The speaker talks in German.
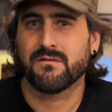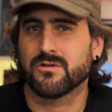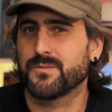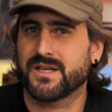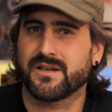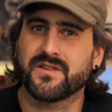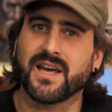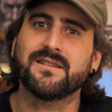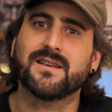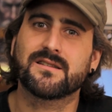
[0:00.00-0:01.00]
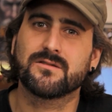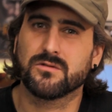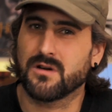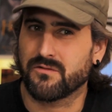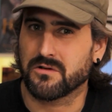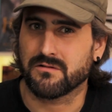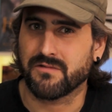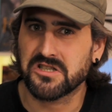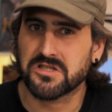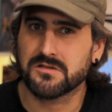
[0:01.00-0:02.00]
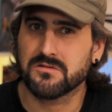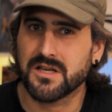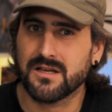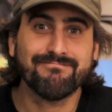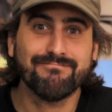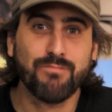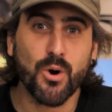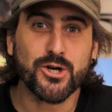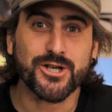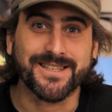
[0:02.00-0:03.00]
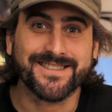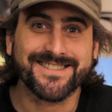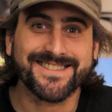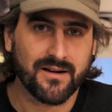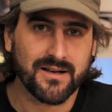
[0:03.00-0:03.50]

Wird mir dann das Recht entzogen, auf eine Convention zu gehen? Bullshit!